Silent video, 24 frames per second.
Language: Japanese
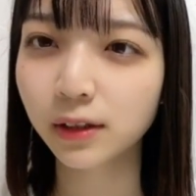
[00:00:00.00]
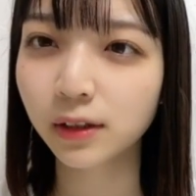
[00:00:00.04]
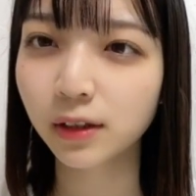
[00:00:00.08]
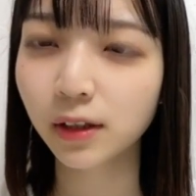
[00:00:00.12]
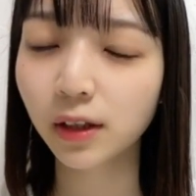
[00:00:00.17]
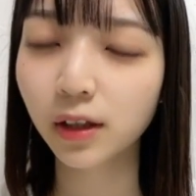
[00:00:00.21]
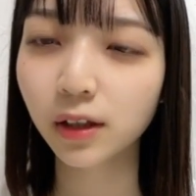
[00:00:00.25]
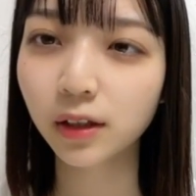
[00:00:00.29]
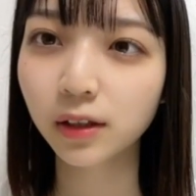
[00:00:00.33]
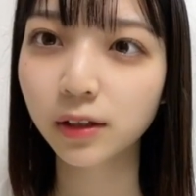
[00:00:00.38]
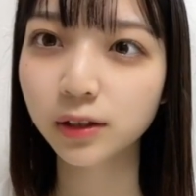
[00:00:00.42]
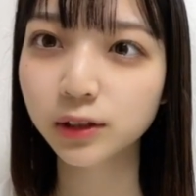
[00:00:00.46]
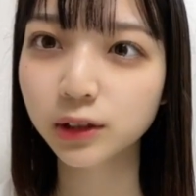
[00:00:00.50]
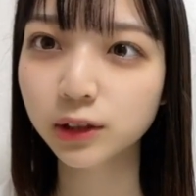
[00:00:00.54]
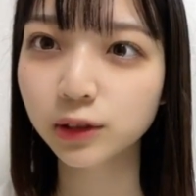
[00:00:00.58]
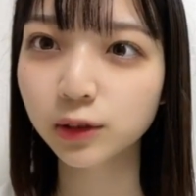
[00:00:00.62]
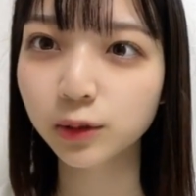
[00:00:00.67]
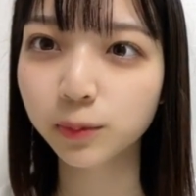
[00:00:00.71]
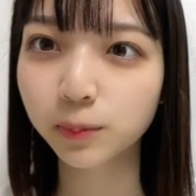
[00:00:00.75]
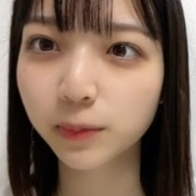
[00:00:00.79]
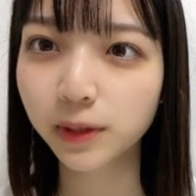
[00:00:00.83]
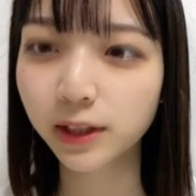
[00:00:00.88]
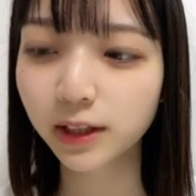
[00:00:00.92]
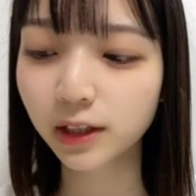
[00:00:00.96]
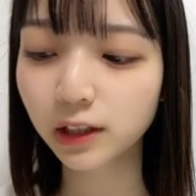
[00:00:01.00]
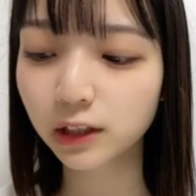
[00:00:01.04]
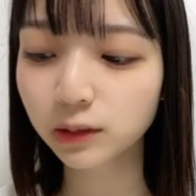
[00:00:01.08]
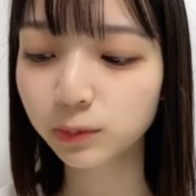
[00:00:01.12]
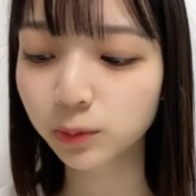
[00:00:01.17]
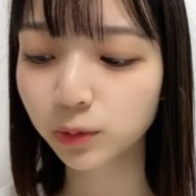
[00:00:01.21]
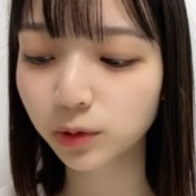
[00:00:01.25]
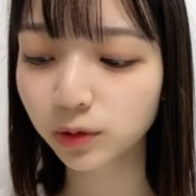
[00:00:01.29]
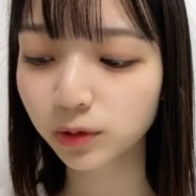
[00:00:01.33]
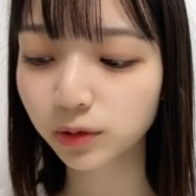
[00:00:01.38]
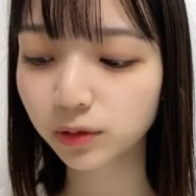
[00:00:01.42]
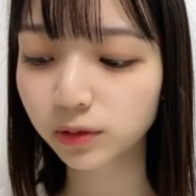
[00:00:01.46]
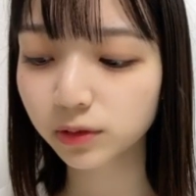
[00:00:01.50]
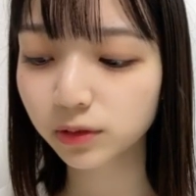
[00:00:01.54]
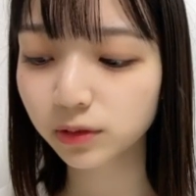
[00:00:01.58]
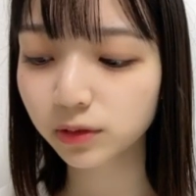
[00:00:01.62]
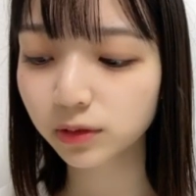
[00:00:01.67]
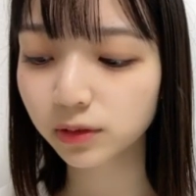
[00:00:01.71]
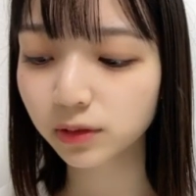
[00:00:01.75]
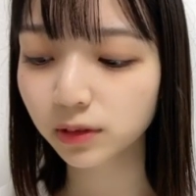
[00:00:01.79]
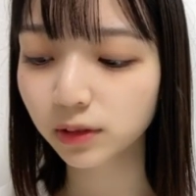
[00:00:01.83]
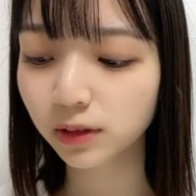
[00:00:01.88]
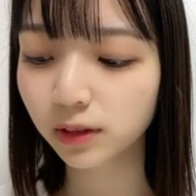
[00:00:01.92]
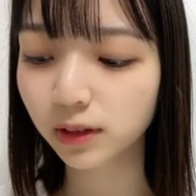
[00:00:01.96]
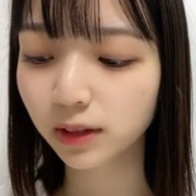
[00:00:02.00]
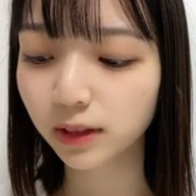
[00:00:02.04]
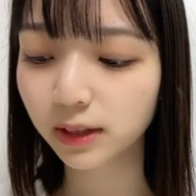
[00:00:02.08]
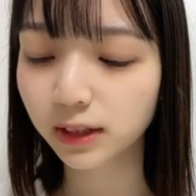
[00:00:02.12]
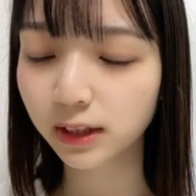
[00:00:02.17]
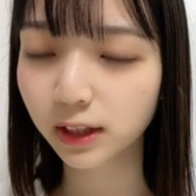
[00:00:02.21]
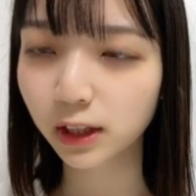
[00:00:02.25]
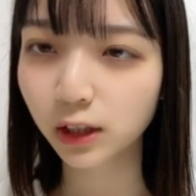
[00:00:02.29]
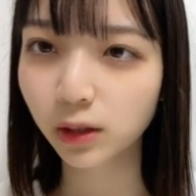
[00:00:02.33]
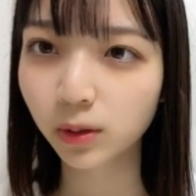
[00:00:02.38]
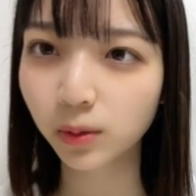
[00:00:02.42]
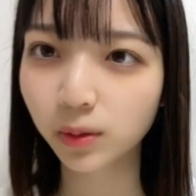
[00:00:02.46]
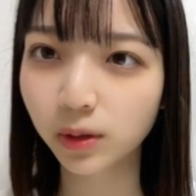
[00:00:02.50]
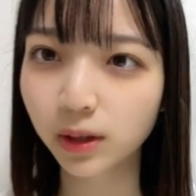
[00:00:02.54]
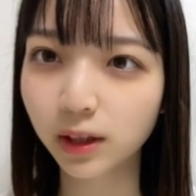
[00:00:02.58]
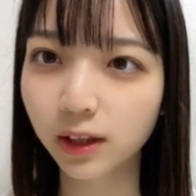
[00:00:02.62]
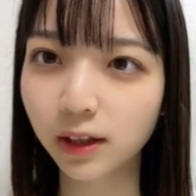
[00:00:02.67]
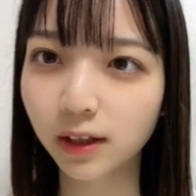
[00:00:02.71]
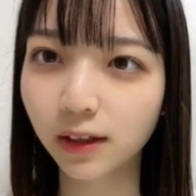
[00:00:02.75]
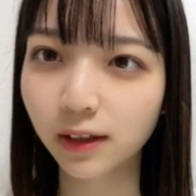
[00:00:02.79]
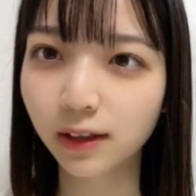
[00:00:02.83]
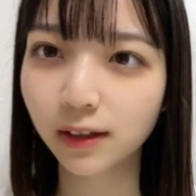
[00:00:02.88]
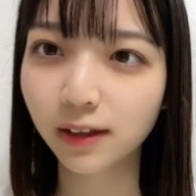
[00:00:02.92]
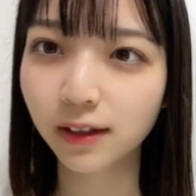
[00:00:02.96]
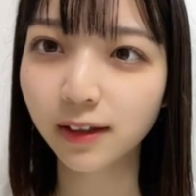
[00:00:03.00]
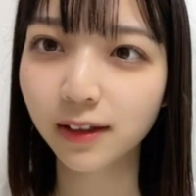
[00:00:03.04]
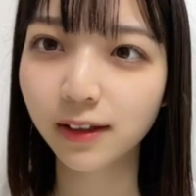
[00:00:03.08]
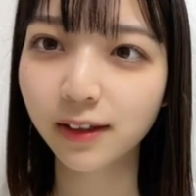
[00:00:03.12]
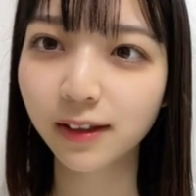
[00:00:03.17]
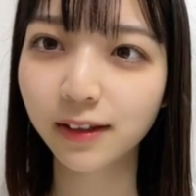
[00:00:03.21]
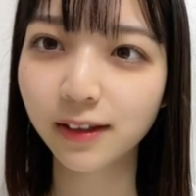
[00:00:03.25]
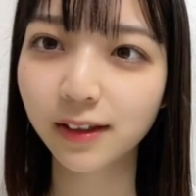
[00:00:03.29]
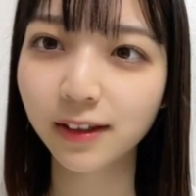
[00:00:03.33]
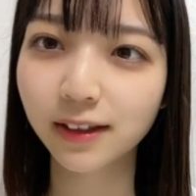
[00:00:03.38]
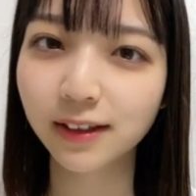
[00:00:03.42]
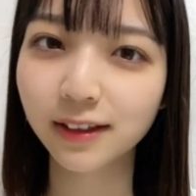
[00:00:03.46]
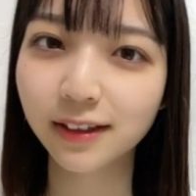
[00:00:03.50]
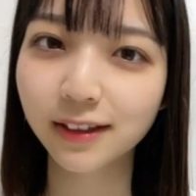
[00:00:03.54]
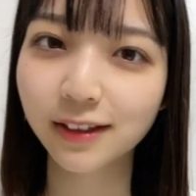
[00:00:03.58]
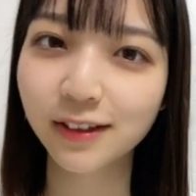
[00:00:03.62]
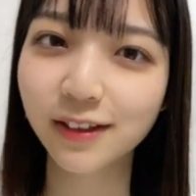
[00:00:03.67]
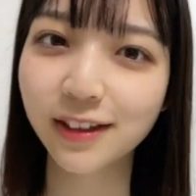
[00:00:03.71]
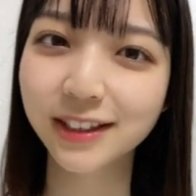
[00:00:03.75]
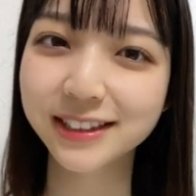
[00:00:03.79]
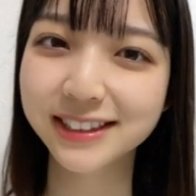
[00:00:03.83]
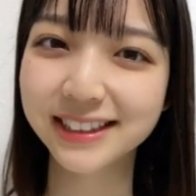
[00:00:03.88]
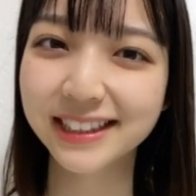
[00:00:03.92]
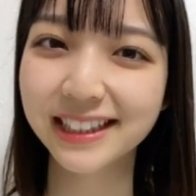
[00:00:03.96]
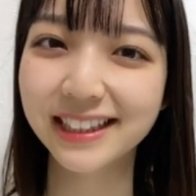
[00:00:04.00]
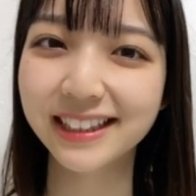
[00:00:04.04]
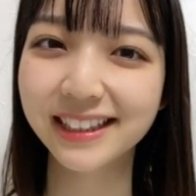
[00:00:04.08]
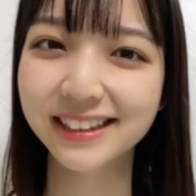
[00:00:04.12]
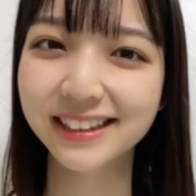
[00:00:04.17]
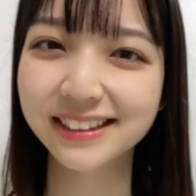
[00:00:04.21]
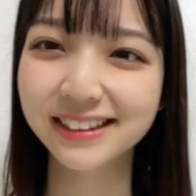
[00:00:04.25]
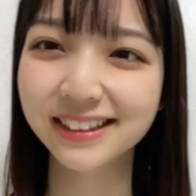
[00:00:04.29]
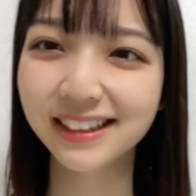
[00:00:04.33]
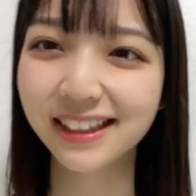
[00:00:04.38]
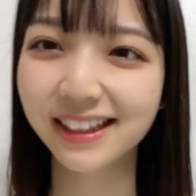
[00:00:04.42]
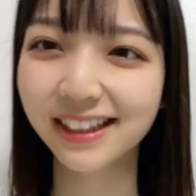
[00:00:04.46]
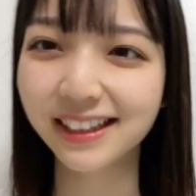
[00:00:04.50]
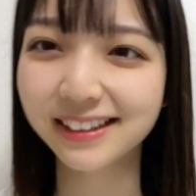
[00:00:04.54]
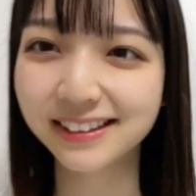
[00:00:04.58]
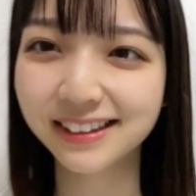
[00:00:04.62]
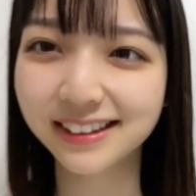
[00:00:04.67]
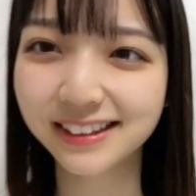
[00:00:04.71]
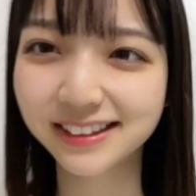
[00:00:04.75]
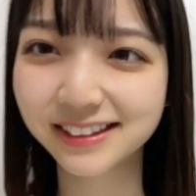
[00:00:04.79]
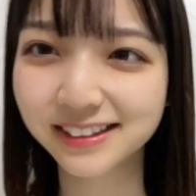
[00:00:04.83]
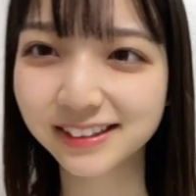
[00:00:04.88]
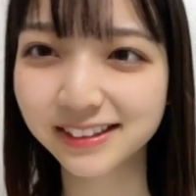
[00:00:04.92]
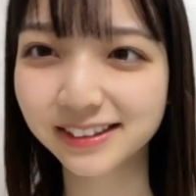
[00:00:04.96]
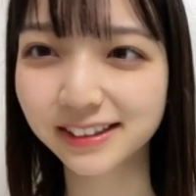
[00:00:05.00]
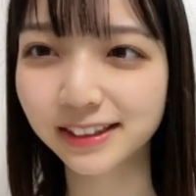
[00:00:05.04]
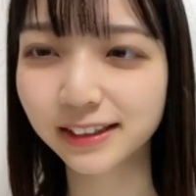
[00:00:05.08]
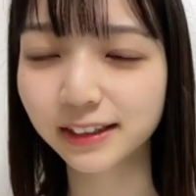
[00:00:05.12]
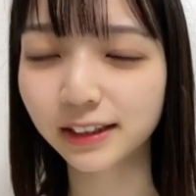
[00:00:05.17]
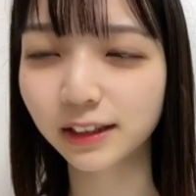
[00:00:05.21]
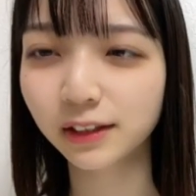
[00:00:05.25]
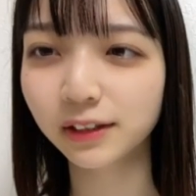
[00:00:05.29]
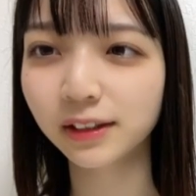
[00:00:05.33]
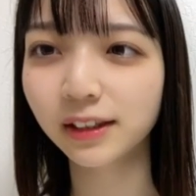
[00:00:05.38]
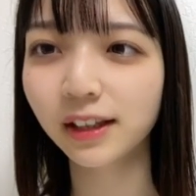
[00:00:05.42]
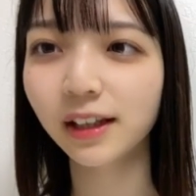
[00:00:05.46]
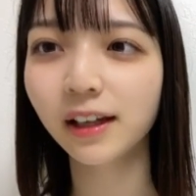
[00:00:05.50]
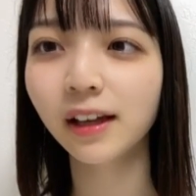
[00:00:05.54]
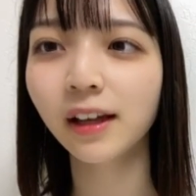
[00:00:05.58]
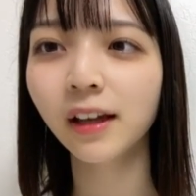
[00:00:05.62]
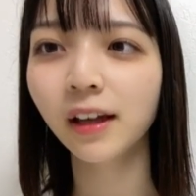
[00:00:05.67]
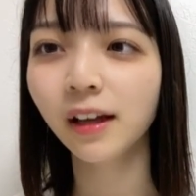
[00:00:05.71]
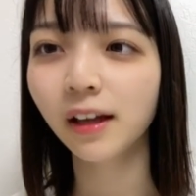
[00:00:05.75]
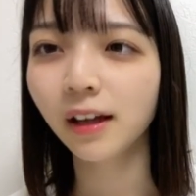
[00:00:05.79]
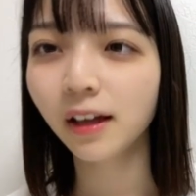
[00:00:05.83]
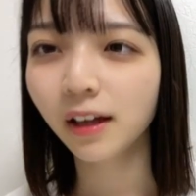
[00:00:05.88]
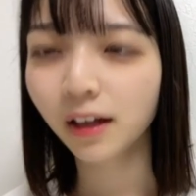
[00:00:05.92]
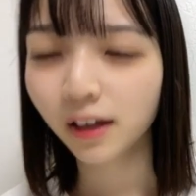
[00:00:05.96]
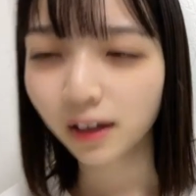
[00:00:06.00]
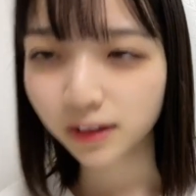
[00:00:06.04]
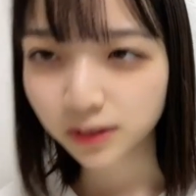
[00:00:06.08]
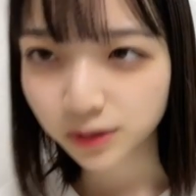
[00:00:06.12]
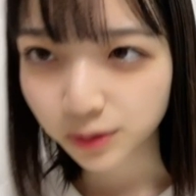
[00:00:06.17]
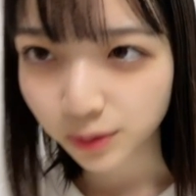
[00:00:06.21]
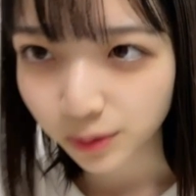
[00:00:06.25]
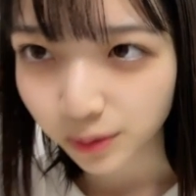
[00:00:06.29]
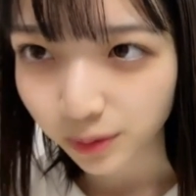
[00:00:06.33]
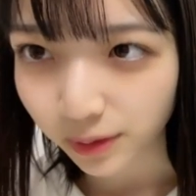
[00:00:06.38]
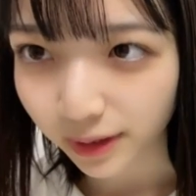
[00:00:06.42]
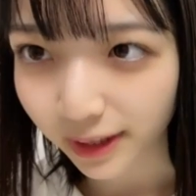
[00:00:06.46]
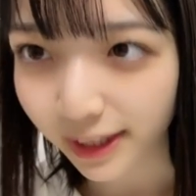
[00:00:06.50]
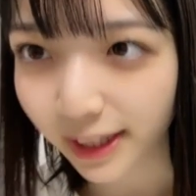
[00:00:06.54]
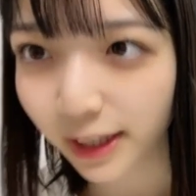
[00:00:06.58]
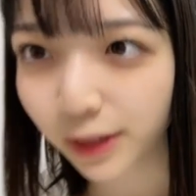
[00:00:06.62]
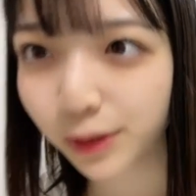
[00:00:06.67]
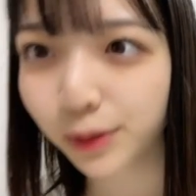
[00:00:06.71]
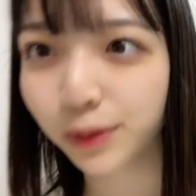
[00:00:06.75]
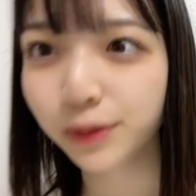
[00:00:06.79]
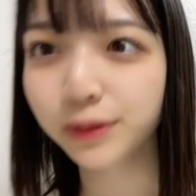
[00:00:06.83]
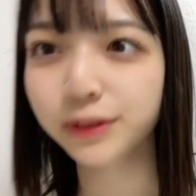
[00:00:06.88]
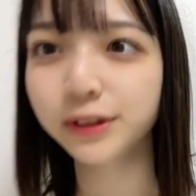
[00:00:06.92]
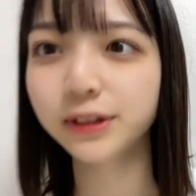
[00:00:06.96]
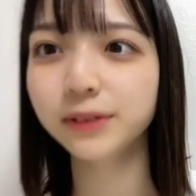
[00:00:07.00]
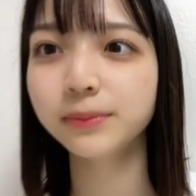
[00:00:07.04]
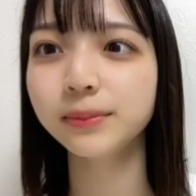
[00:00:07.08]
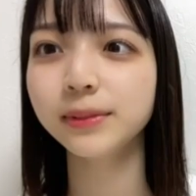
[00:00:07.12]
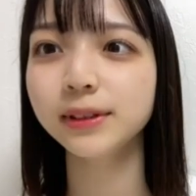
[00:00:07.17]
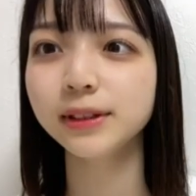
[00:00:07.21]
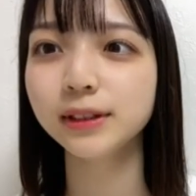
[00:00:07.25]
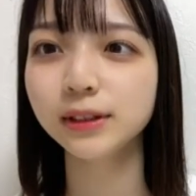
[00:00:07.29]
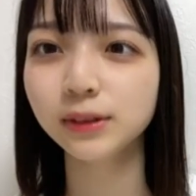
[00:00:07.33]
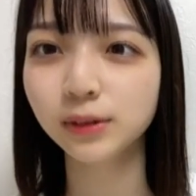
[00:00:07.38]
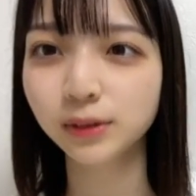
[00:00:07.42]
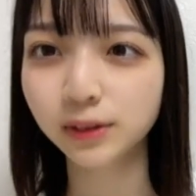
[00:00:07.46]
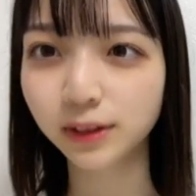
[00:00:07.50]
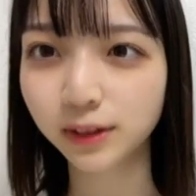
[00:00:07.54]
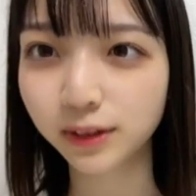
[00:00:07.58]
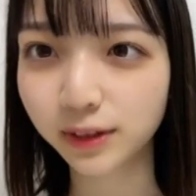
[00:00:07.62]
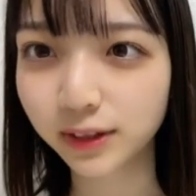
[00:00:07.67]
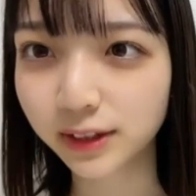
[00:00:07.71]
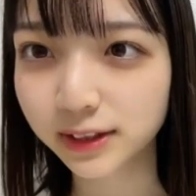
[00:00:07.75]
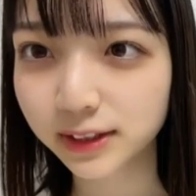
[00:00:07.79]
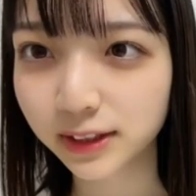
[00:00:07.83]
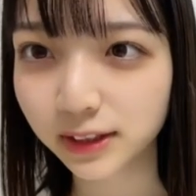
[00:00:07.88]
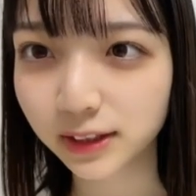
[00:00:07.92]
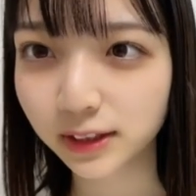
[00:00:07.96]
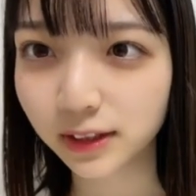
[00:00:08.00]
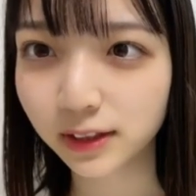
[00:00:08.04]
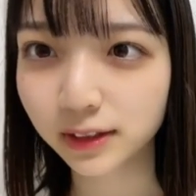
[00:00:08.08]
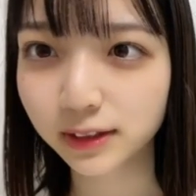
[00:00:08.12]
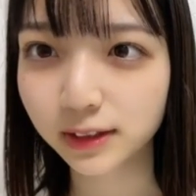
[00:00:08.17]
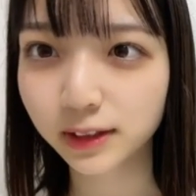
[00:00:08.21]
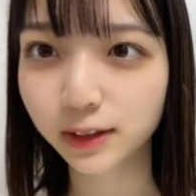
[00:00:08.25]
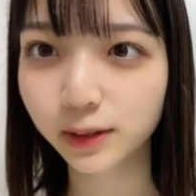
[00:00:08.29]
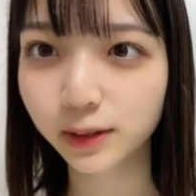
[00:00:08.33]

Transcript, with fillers: あそうメールも昨日から9月になって新しくなったのでそうありがとうございます取ってくださった方